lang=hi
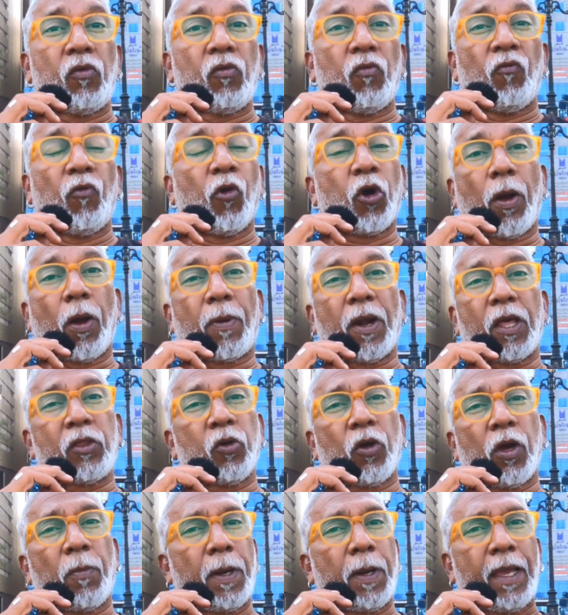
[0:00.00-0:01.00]
वो कपड़ा
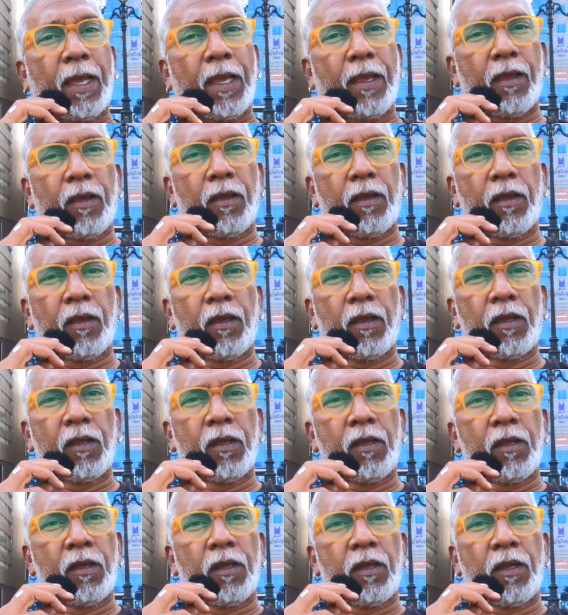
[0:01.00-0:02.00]
तो कपड़ा है
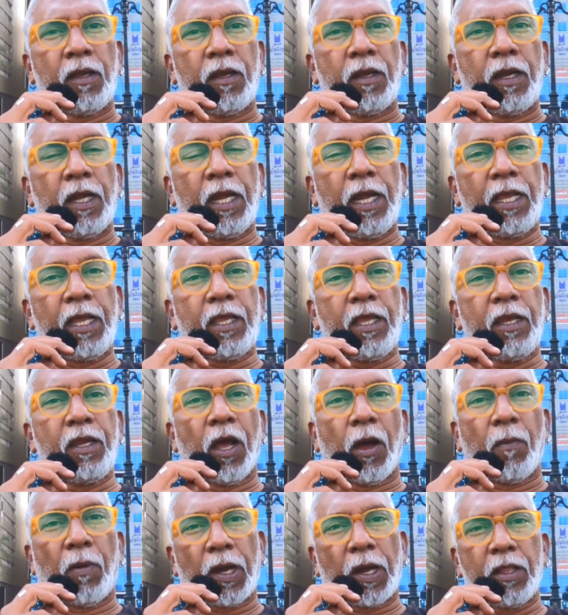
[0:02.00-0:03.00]
लेकिन
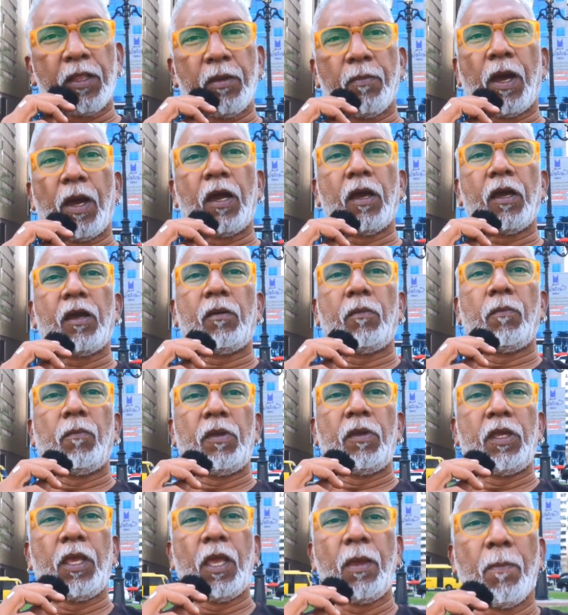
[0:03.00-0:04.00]
हमारा दिमाग
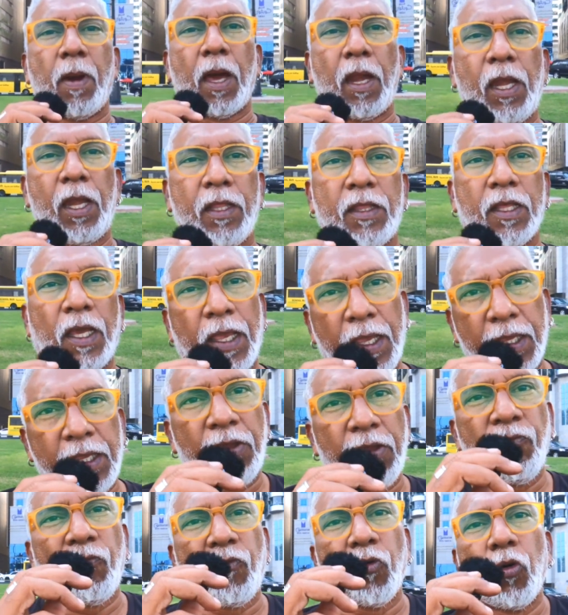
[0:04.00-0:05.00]
ये मान लेता है
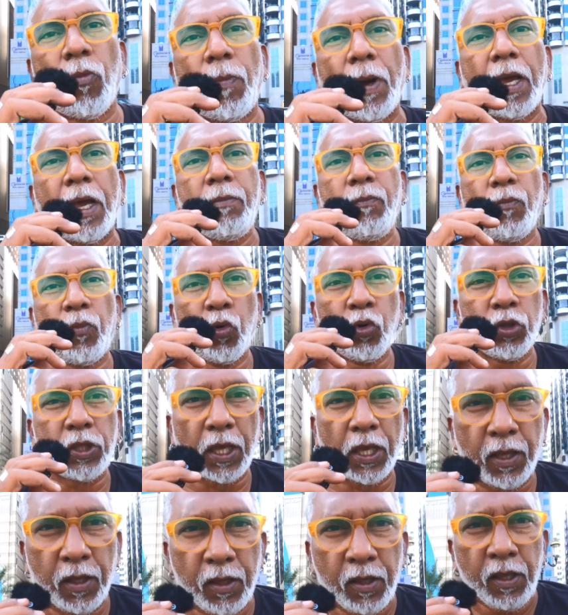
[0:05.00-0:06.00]
कि वो भाई भूत
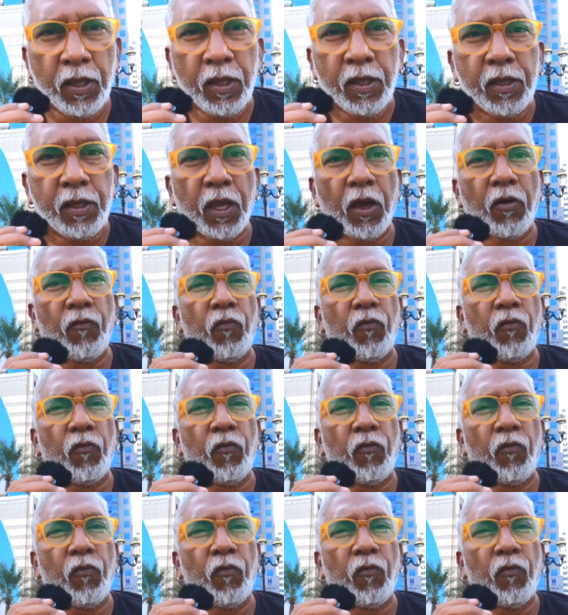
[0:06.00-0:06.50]
है या